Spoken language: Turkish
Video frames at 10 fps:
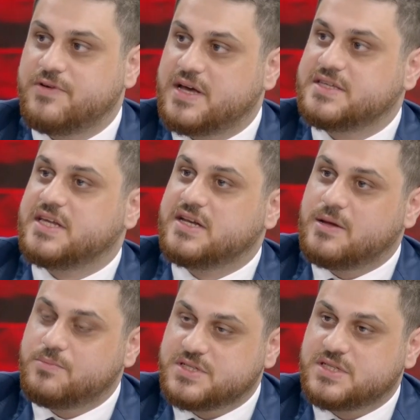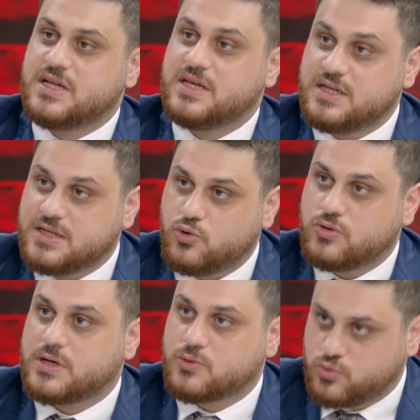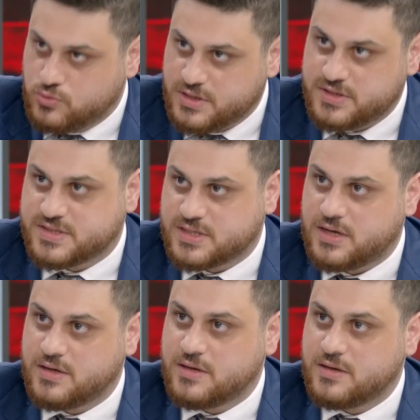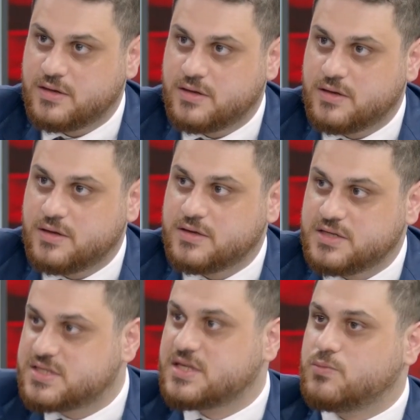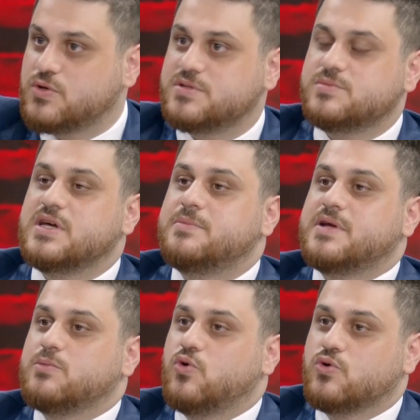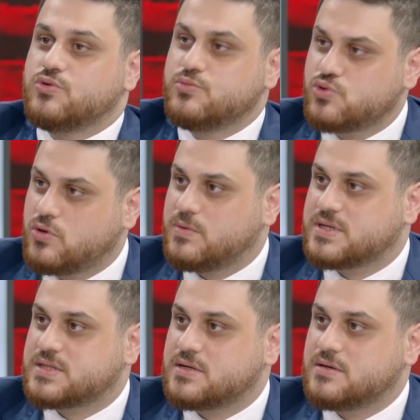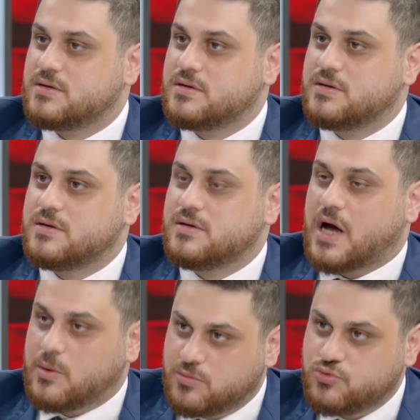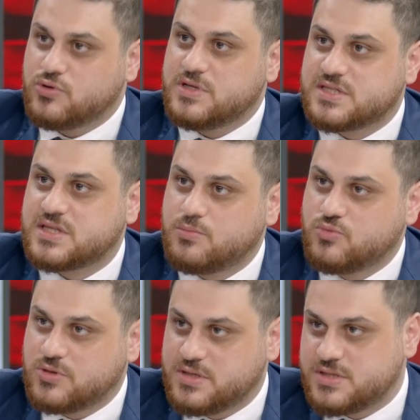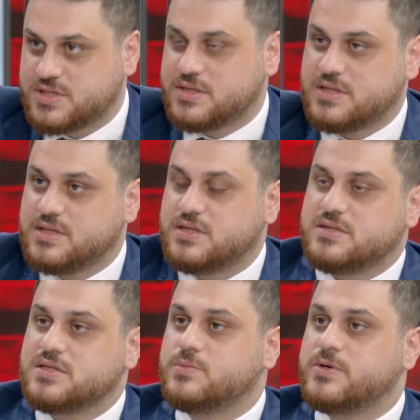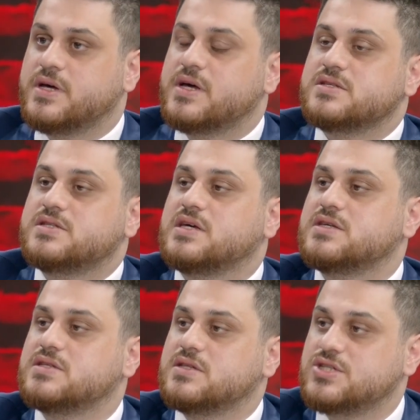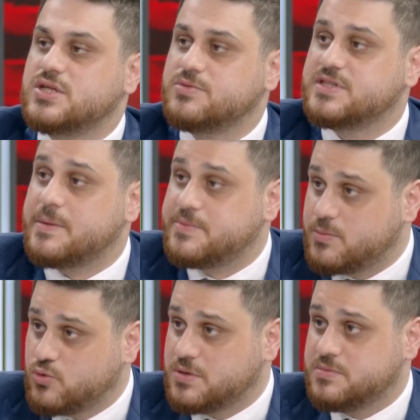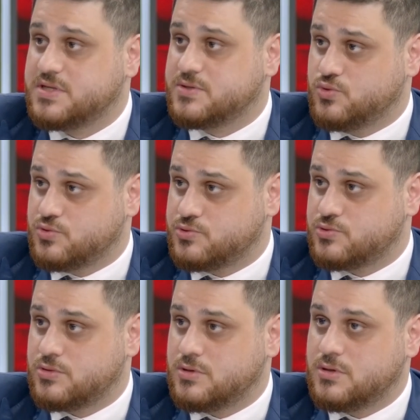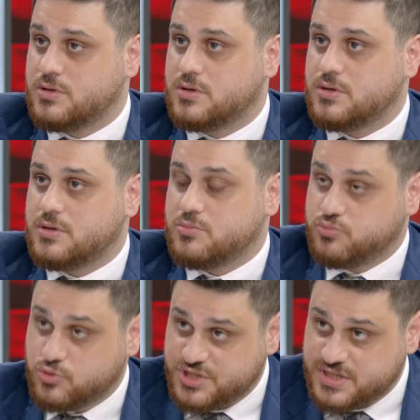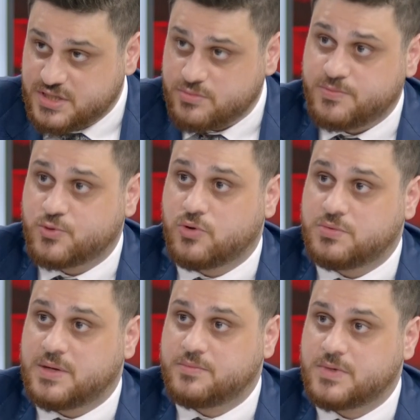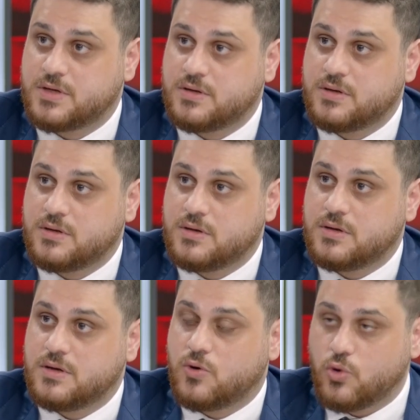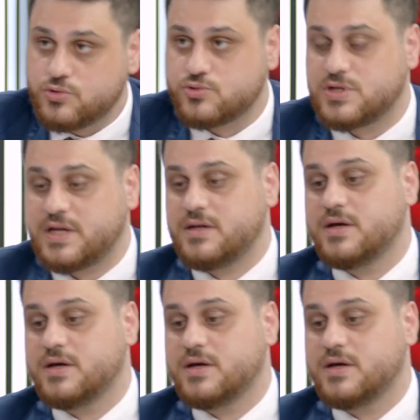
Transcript: veya yenilenmesiyle ilgili olarak kullanılsa İstanbul'da bizim deprem korkumuz olmaz. Ama bugün İstanbul'da işte dediğiniz gibi 8 yıl içinde bir deprem olabilir diyoruz. Bu ciddi bir problem. O yüzden